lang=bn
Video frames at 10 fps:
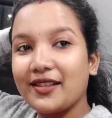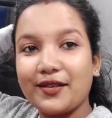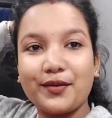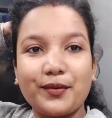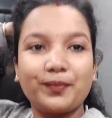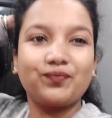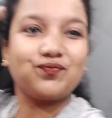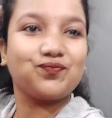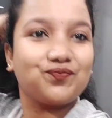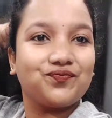এই যে
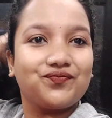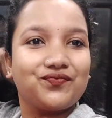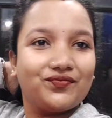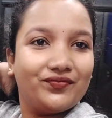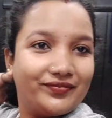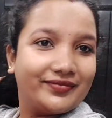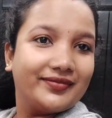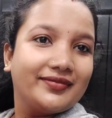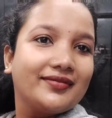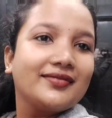এখন নিজেকে একটু
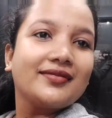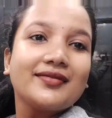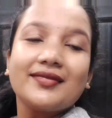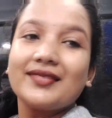দেখাচ্ছিলাম